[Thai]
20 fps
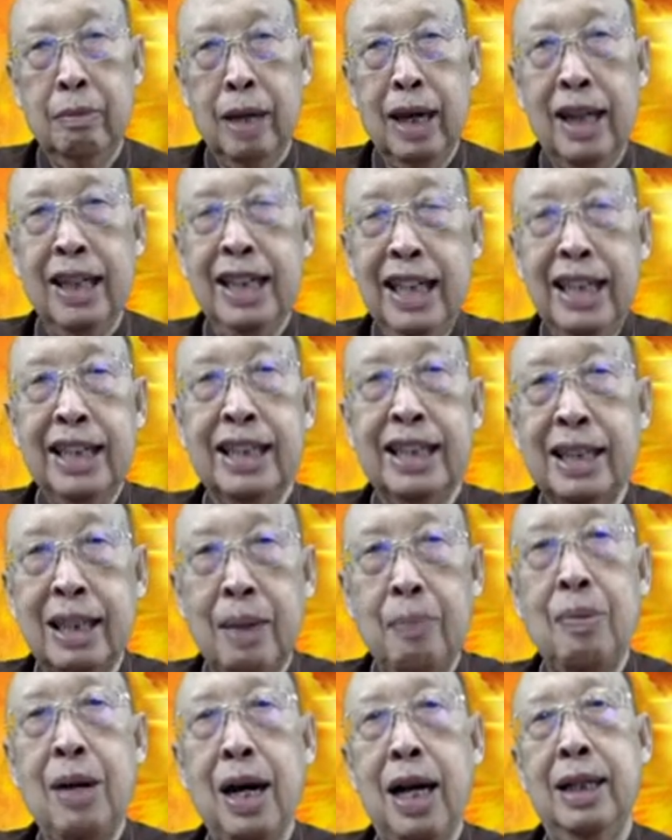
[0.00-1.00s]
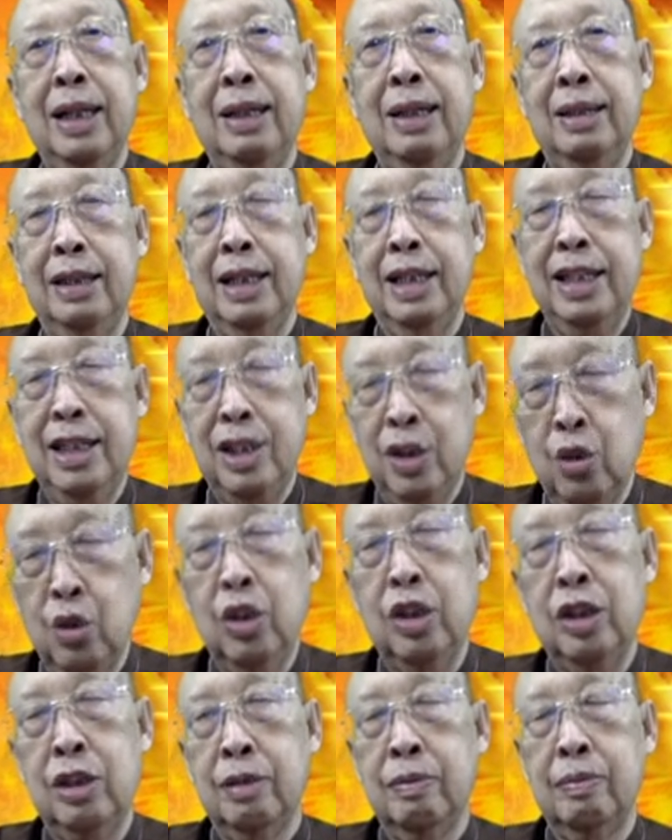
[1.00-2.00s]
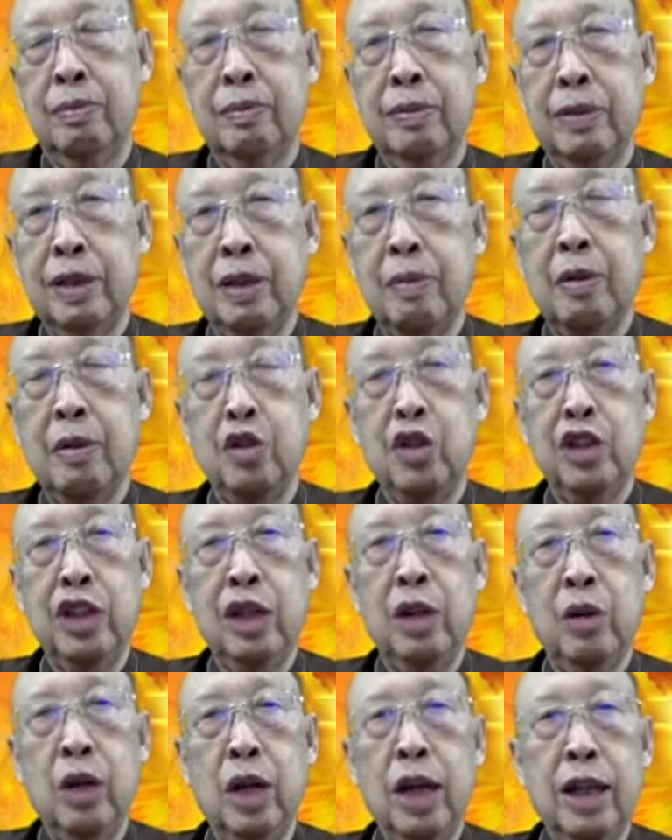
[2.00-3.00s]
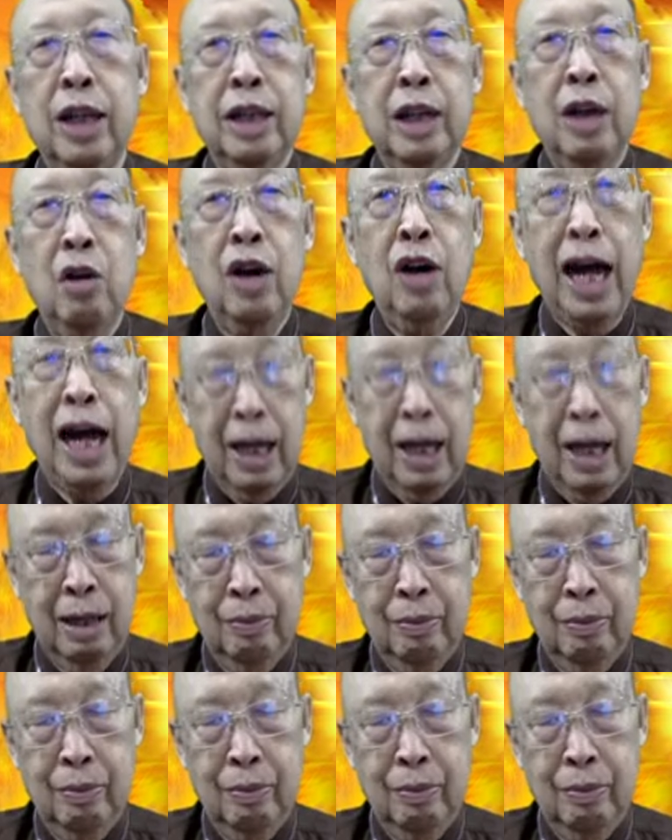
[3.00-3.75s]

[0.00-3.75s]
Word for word: อันนี้สำคัญที่สุดสำหรับสีเทาถ้าเขาหัก